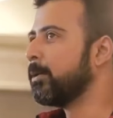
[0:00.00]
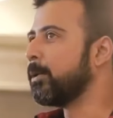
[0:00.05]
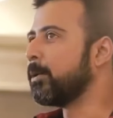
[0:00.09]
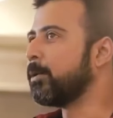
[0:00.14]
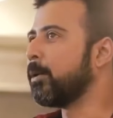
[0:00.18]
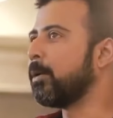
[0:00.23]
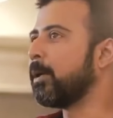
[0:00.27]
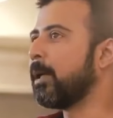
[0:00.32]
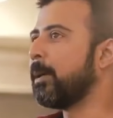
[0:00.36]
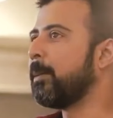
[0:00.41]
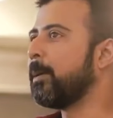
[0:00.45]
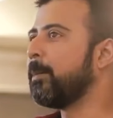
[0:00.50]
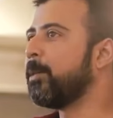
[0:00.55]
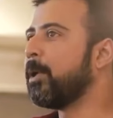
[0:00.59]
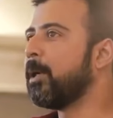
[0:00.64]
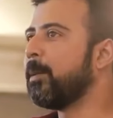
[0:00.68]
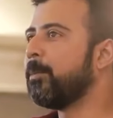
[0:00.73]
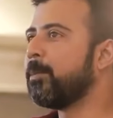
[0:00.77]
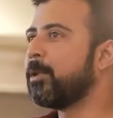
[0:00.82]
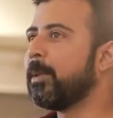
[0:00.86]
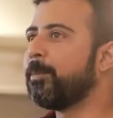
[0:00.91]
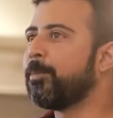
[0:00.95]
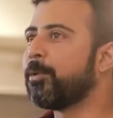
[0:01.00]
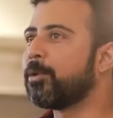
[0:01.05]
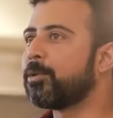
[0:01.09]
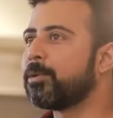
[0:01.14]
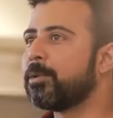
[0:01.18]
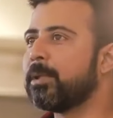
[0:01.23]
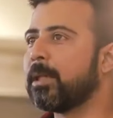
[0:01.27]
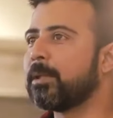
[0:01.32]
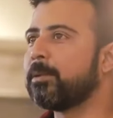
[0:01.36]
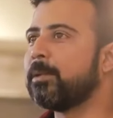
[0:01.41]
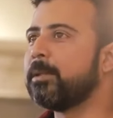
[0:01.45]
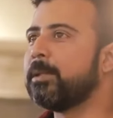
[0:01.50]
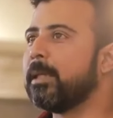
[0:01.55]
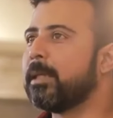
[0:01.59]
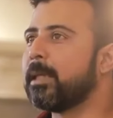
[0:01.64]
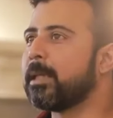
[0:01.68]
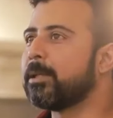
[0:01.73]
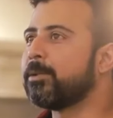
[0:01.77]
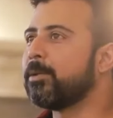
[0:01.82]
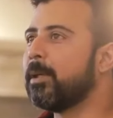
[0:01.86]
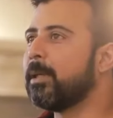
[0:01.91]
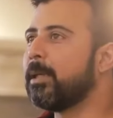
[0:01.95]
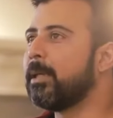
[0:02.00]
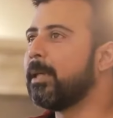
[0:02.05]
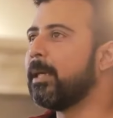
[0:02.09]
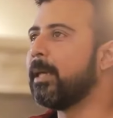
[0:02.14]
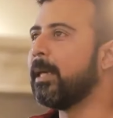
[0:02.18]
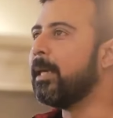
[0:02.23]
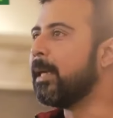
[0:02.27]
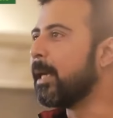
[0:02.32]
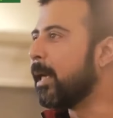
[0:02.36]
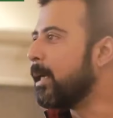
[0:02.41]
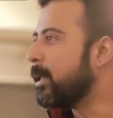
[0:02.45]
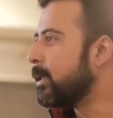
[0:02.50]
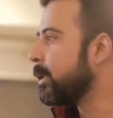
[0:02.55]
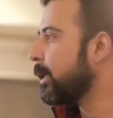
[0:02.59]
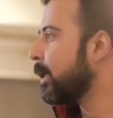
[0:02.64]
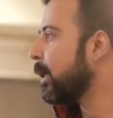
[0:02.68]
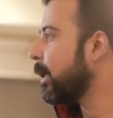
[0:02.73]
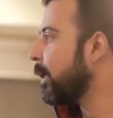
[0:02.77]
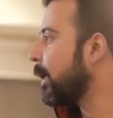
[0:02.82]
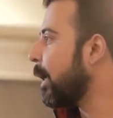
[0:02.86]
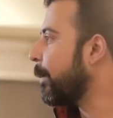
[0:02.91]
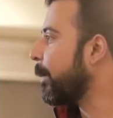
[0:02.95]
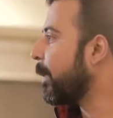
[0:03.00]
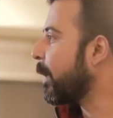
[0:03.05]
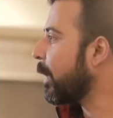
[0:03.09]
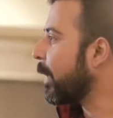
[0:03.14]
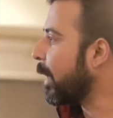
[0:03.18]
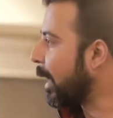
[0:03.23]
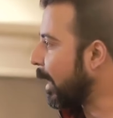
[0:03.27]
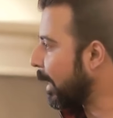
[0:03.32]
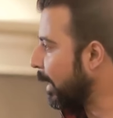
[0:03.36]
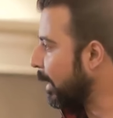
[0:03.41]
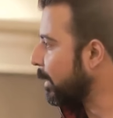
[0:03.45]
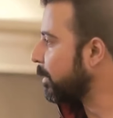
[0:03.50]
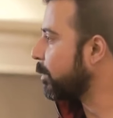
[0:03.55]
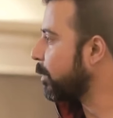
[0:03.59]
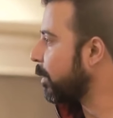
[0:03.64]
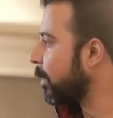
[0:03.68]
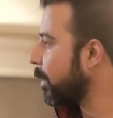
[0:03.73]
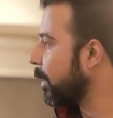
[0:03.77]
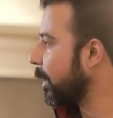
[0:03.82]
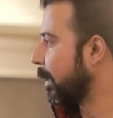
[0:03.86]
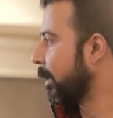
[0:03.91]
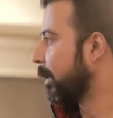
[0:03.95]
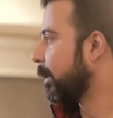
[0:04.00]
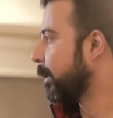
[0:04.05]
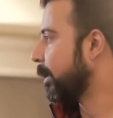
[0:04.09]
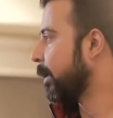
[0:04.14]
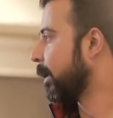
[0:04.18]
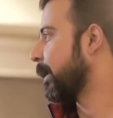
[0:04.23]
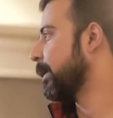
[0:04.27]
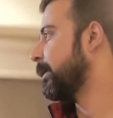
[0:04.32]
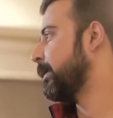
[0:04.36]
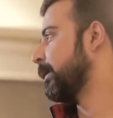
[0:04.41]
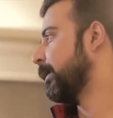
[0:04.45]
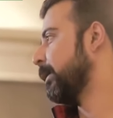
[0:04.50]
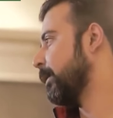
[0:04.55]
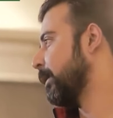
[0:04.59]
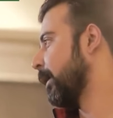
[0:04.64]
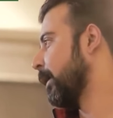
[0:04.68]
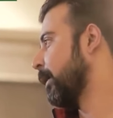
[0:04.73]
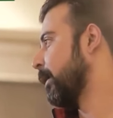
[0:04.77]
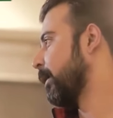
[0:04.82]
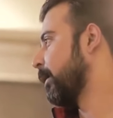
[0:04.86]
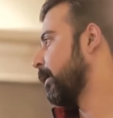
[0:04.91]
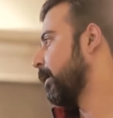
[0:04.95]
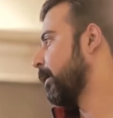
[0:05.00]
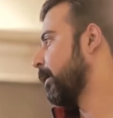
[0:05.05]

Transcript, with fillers: তো তখন আমার মনের মধ্যে প্রশ্ন জাগতো যে এটা আসলে কি ইন্টেনশনালি কি আমাকে আঘাত করা নাকি ছিনতাই